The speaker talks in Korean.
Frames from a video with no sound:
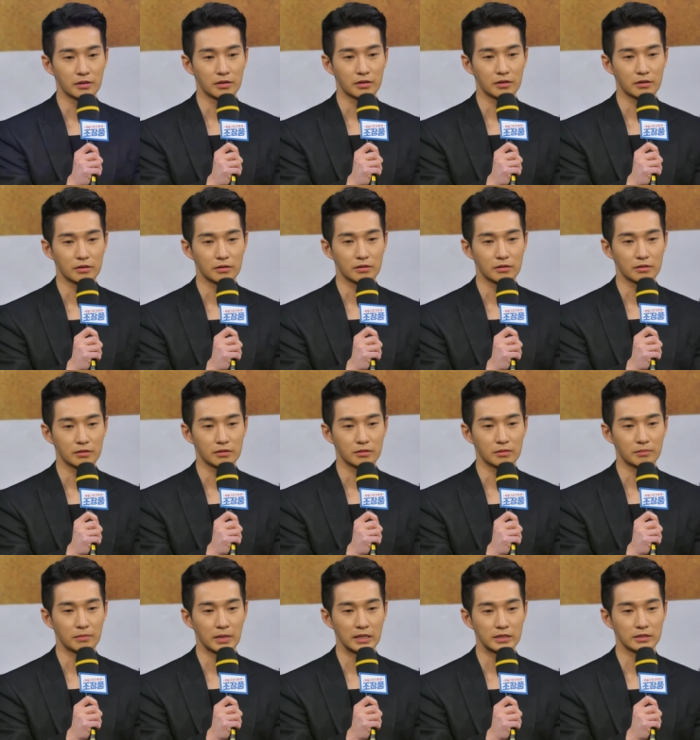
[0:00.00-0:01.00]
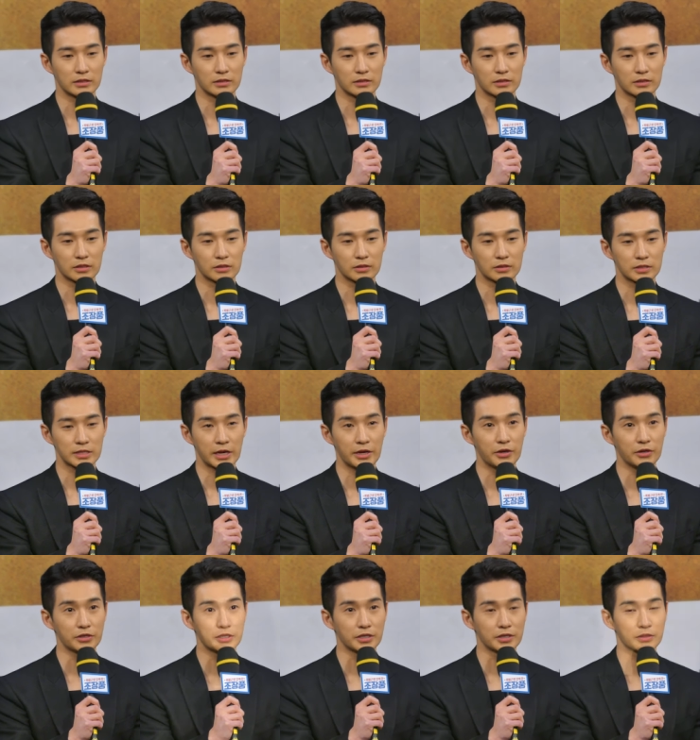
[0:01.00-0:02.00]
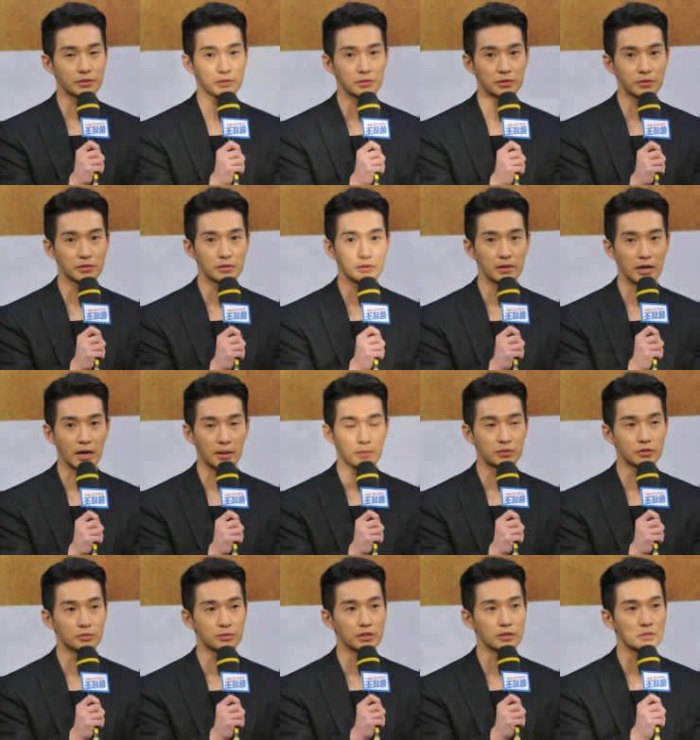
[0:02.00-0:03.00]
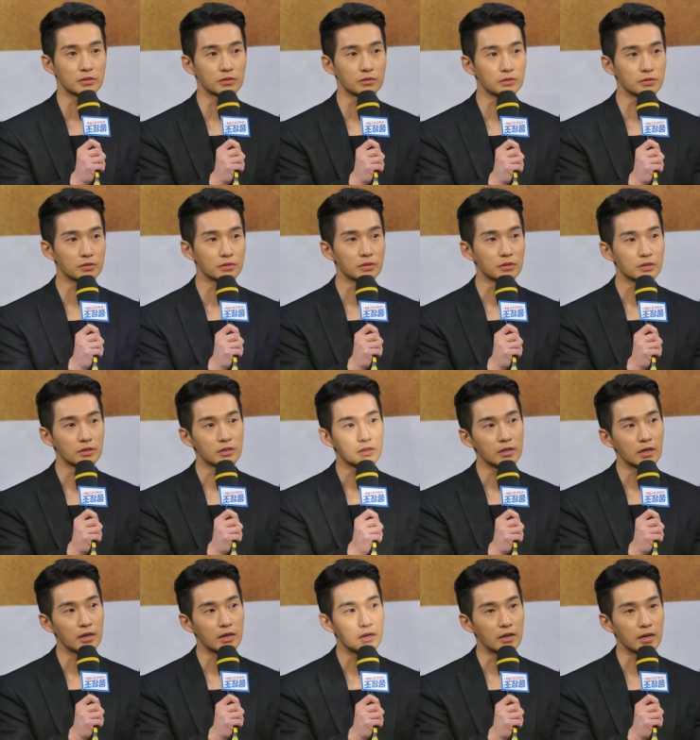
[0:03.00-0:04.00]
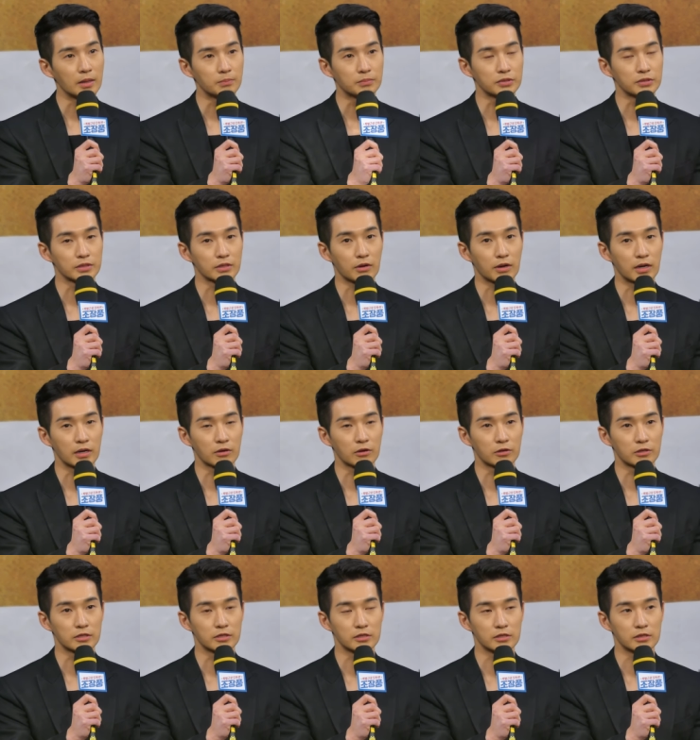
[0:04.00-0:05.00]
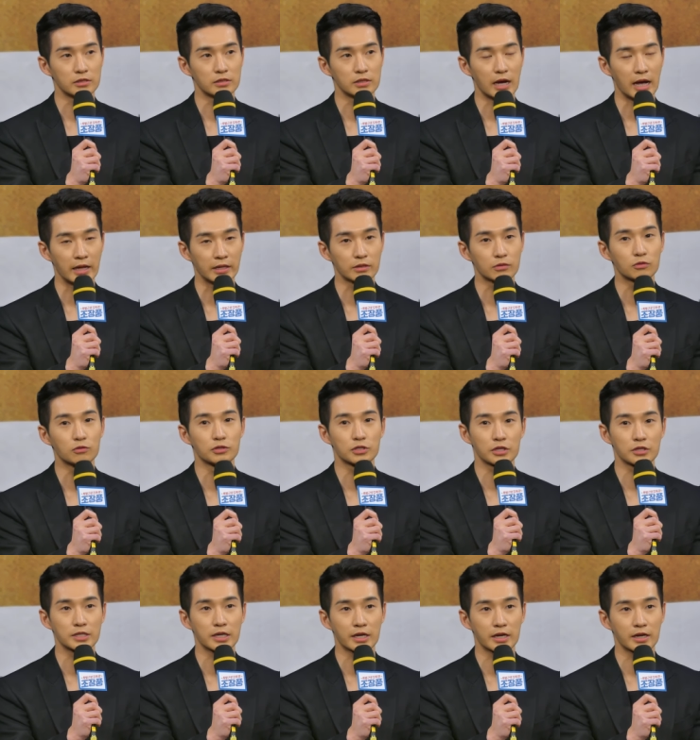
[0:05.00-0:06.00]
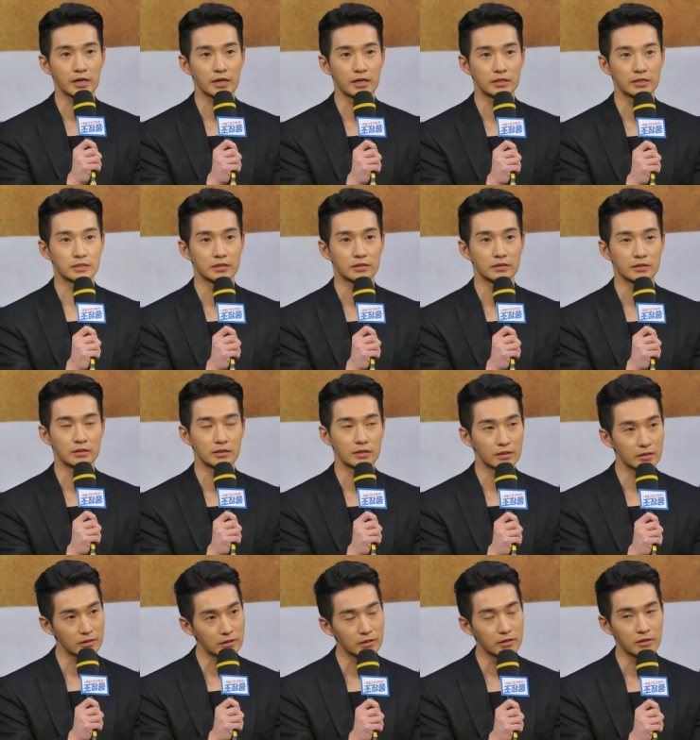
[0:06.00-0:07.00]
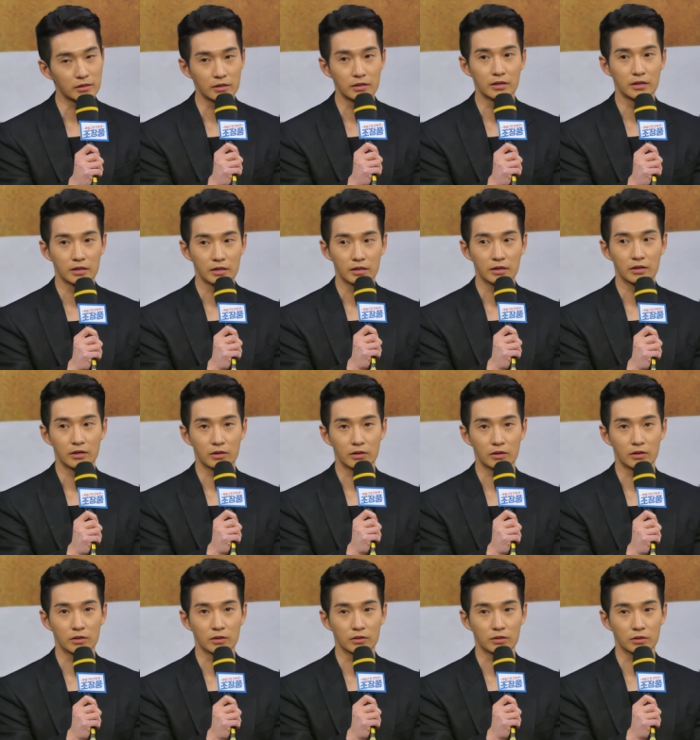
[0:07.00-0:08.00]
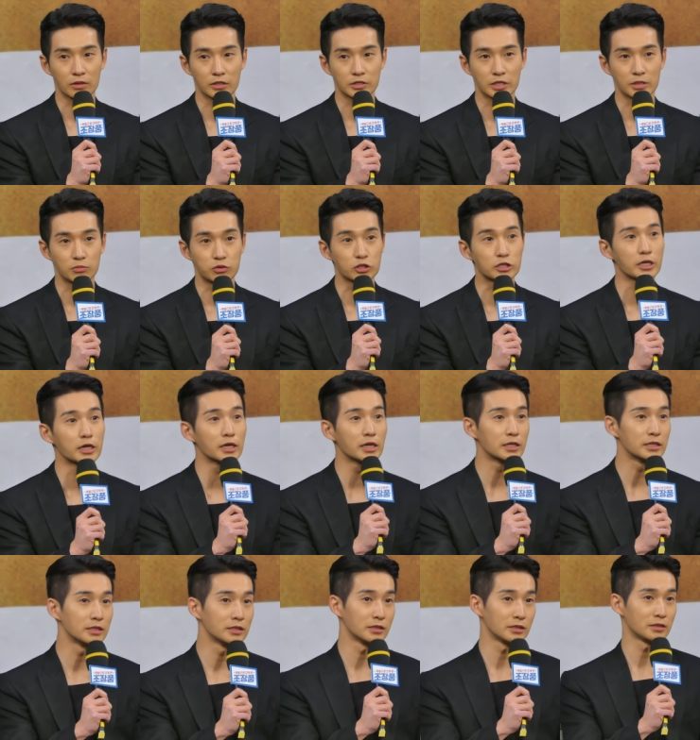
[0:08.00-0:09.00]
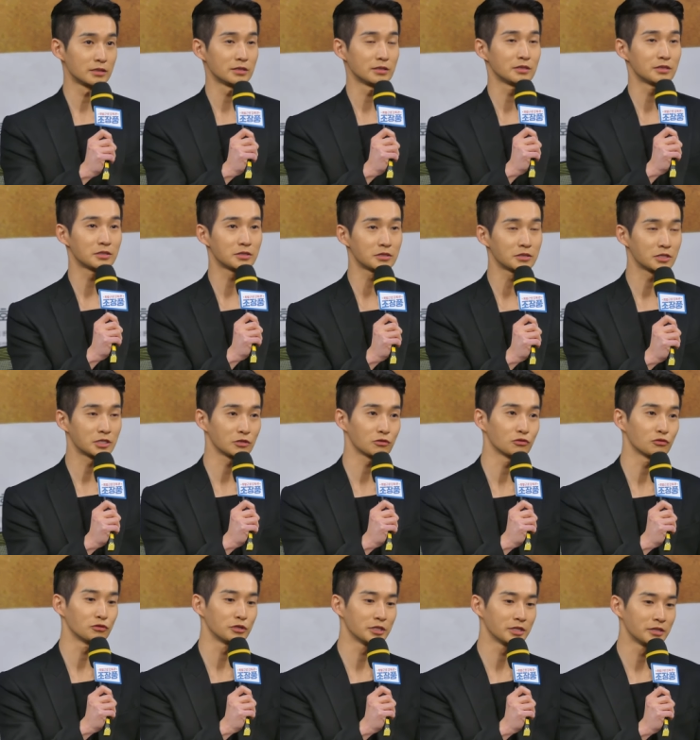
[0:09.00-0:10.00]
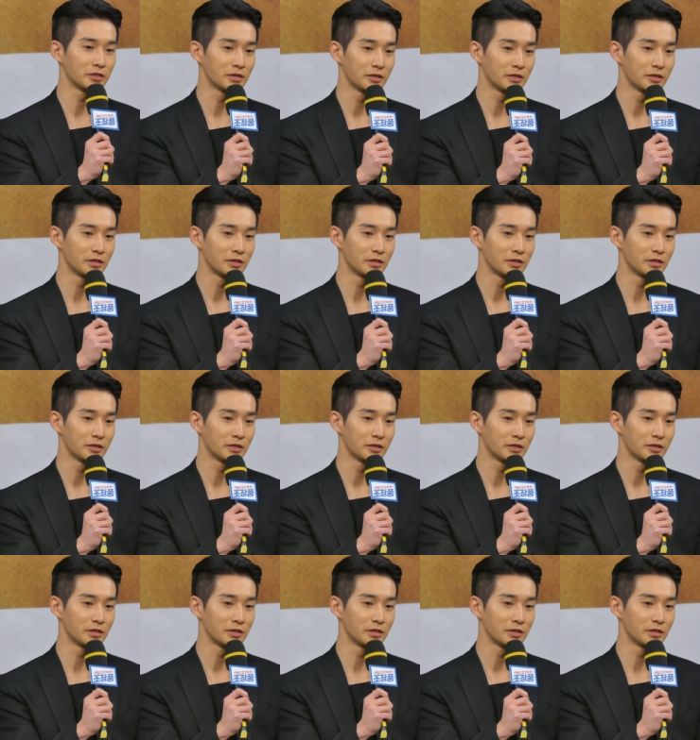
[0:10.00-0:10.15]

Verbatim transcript: 어, 많은 사연이 있고 아픔이 있고 아픈 과거를 안고서 살아가는 어, 굉장히 불쌍한 친구고요.